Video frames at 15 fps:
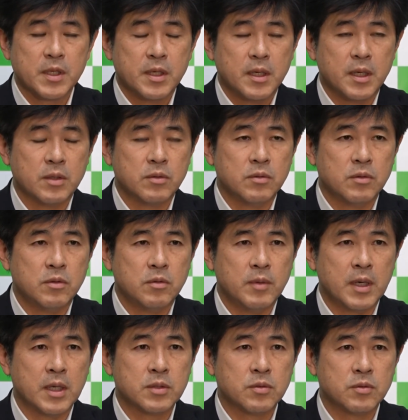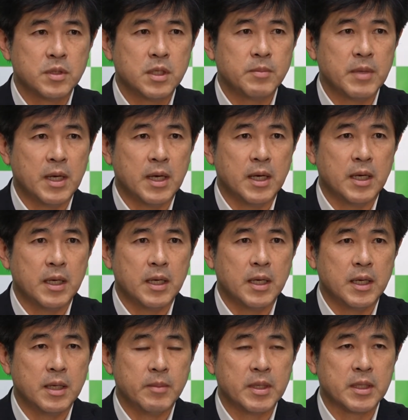あの我が党で
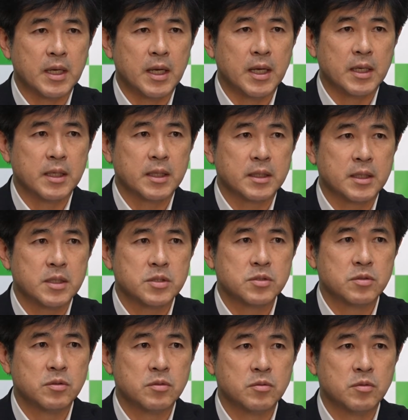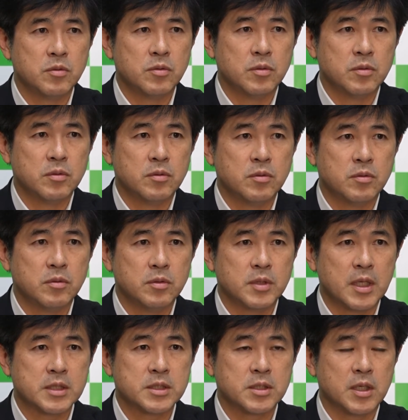今、まだ結論を
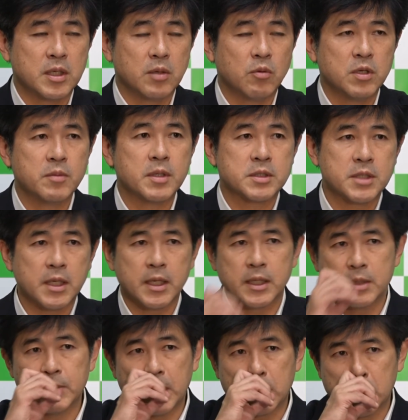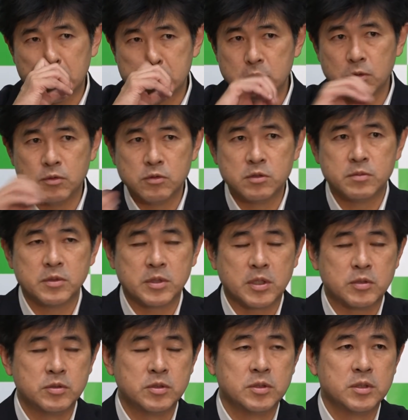出しておりません、今、結論をうるぶ
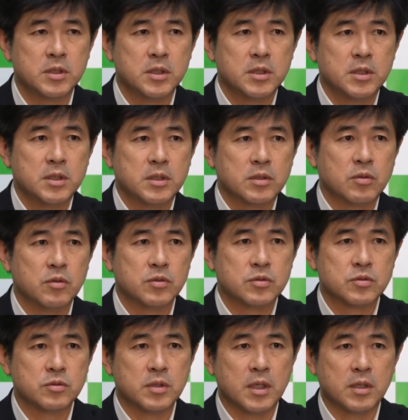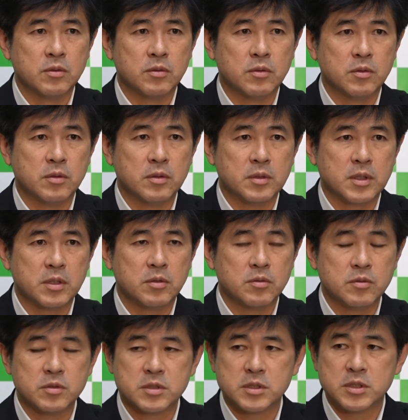く交渉あの議論
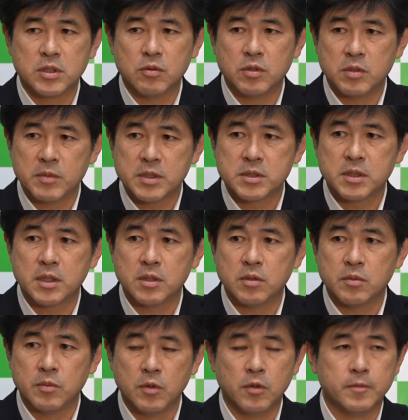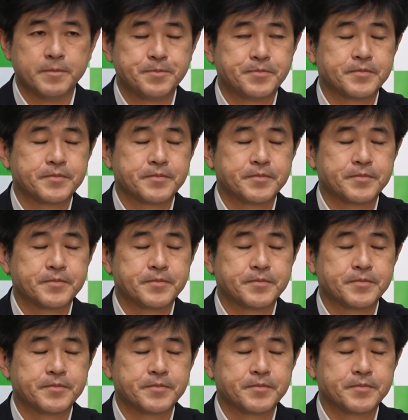をしておりますけれども、